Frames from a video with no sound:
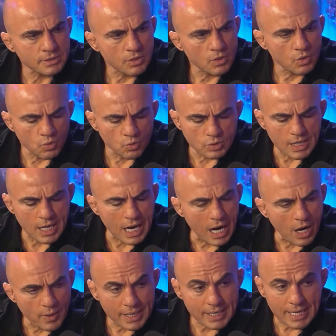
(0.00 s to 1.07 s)
É. O
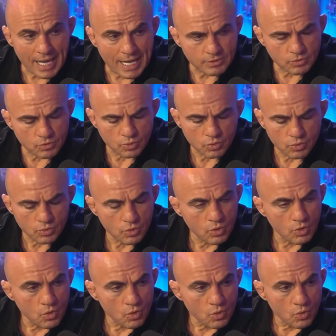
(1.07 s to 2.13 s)
leal é grato
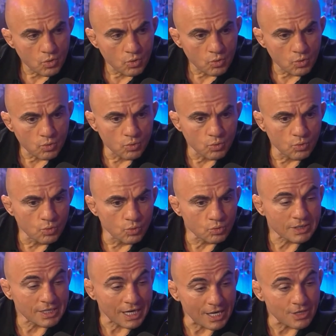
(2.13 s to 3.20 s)
o
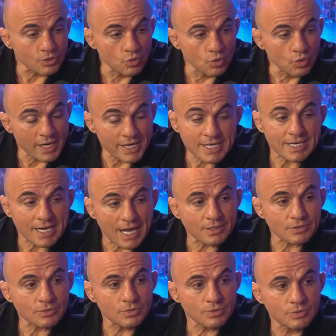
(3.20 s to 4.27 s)
traidor é
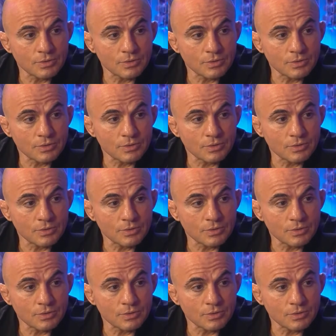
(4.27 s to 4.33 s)
ingrato.